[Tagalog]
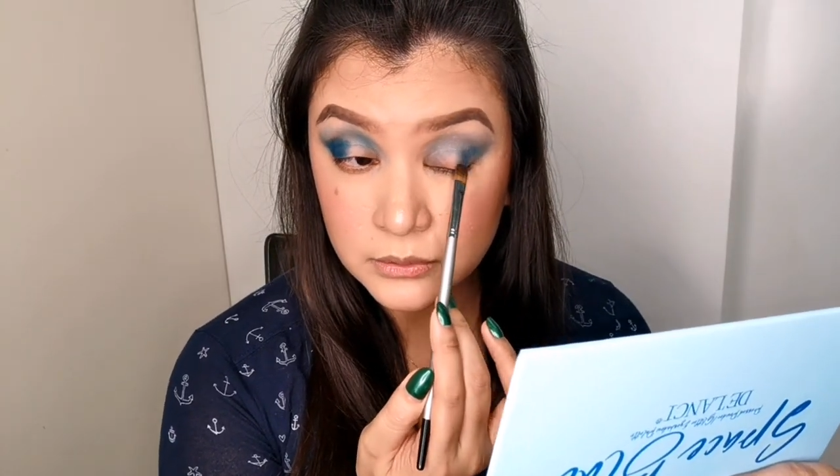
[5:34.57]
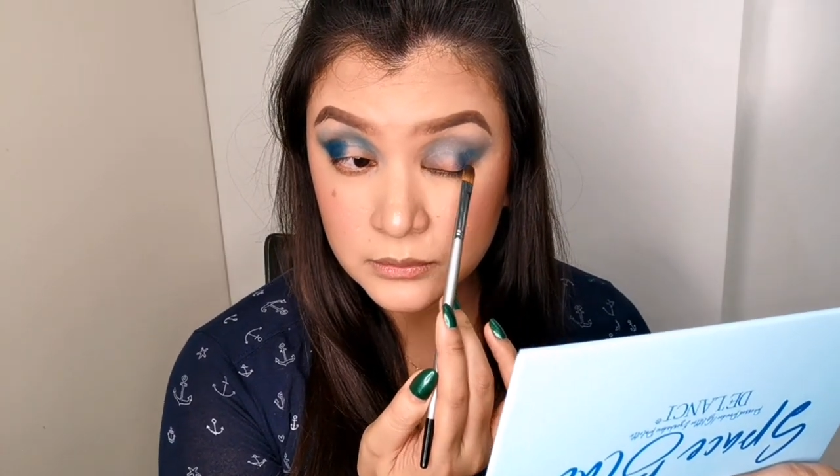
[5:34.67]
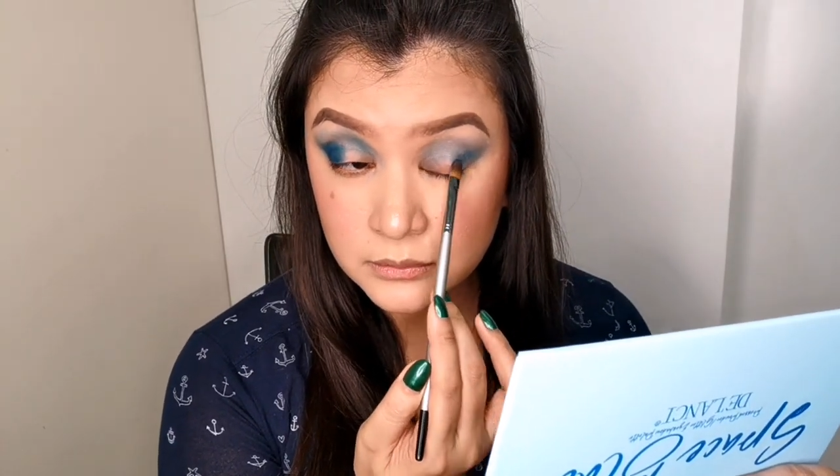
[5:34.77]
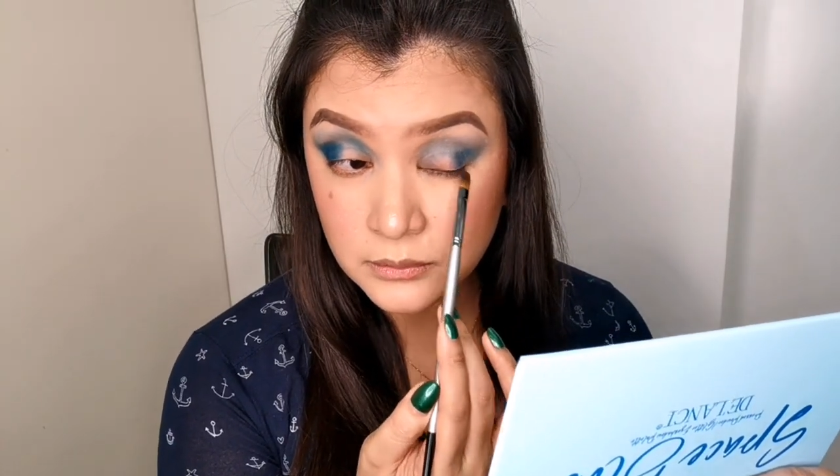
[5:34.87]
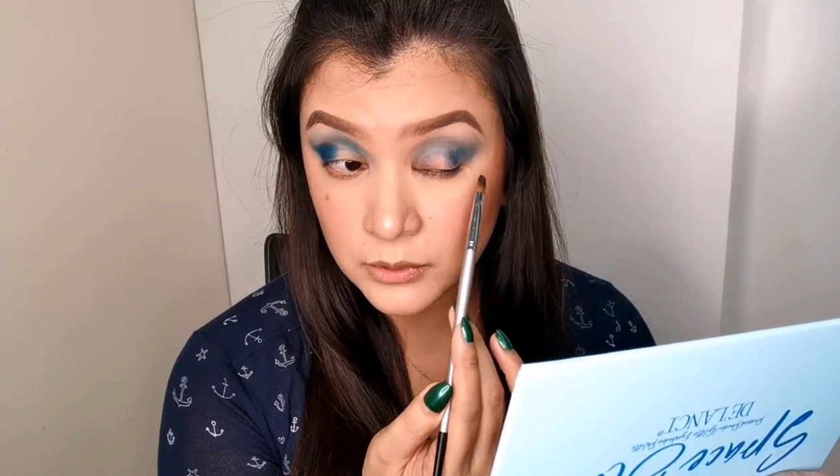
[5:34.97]

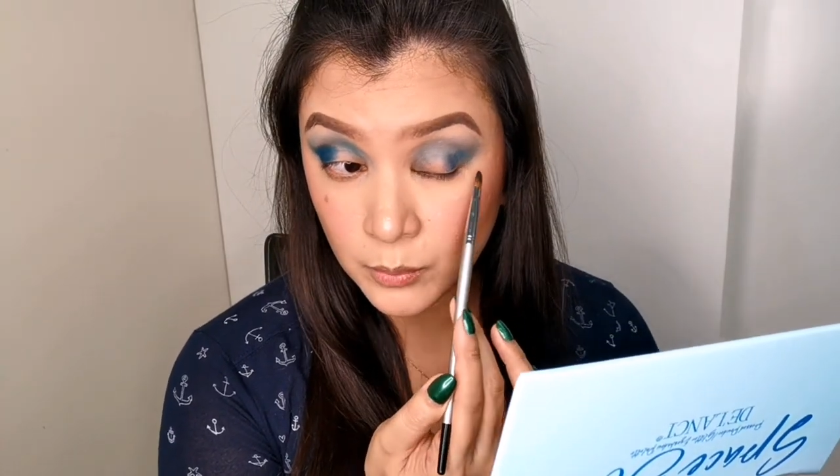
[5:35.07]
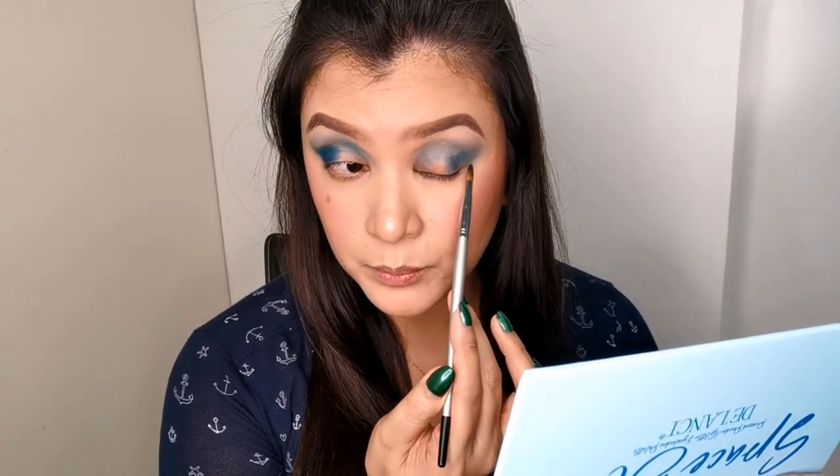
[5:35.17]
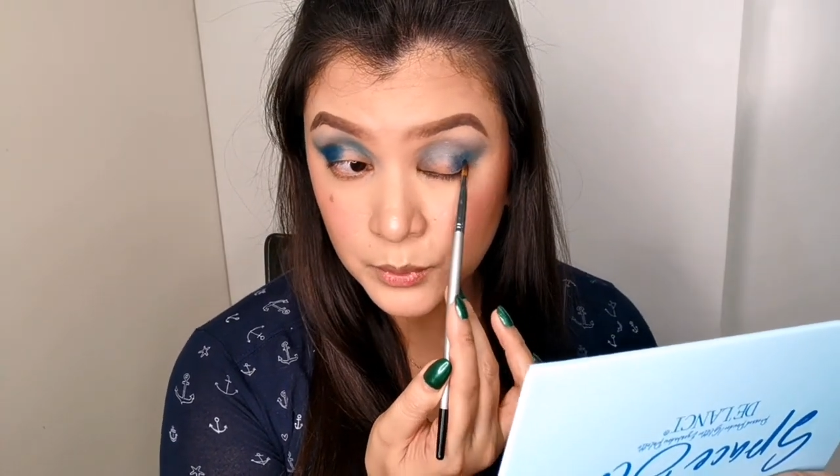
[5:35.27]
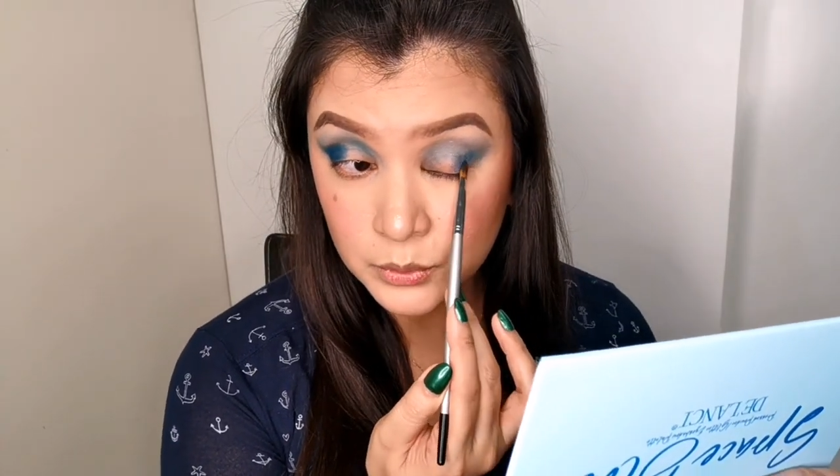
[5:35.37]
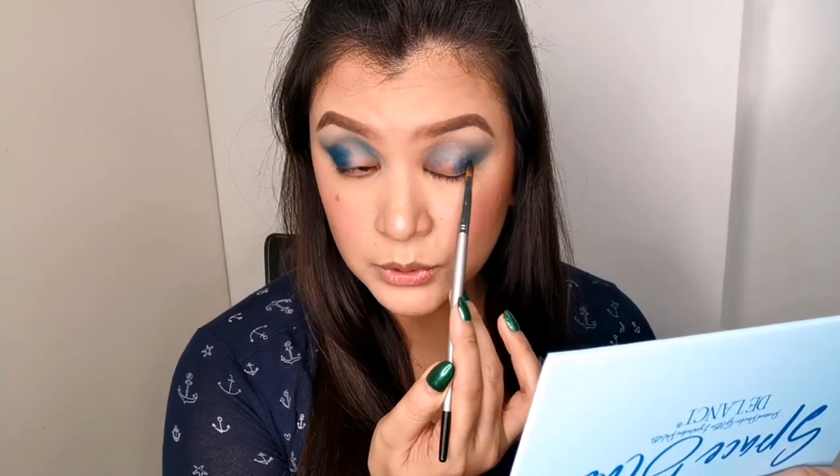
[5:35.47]
ano, sa
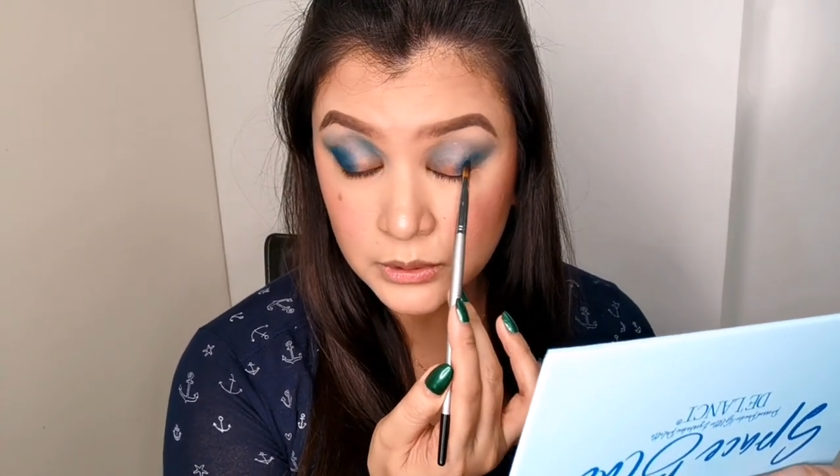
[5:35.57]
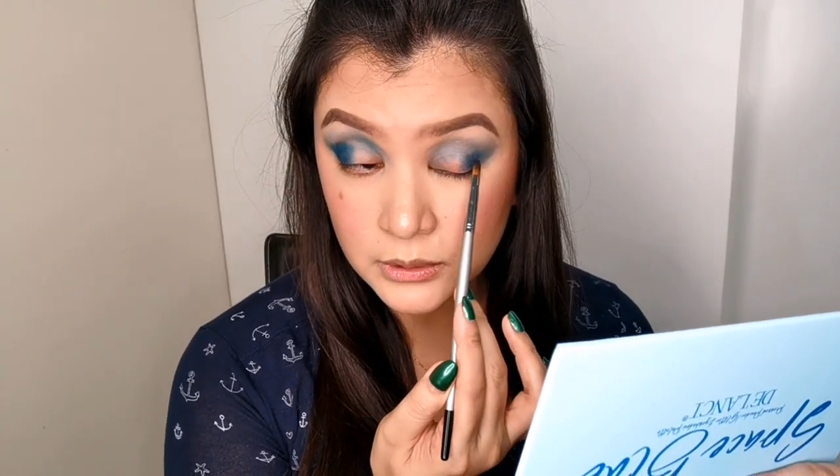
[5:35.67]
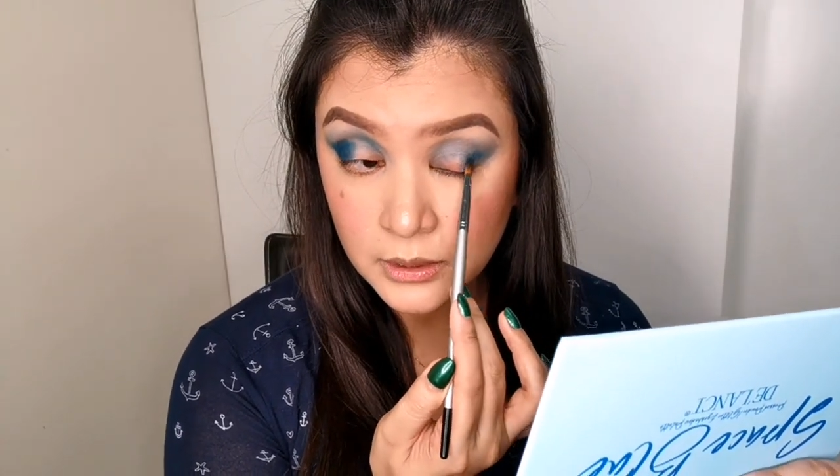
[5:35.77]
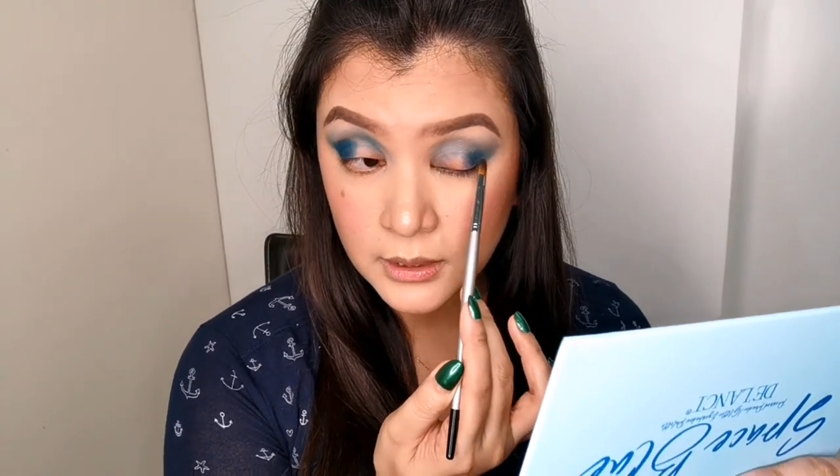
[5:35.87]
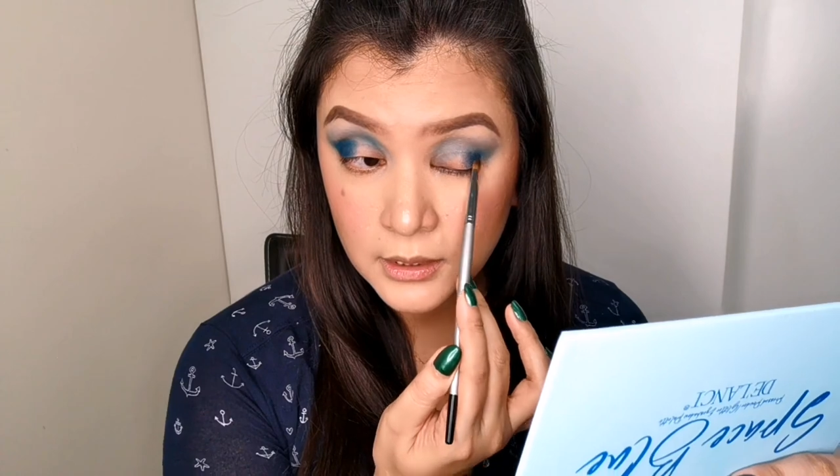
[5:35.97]
computer.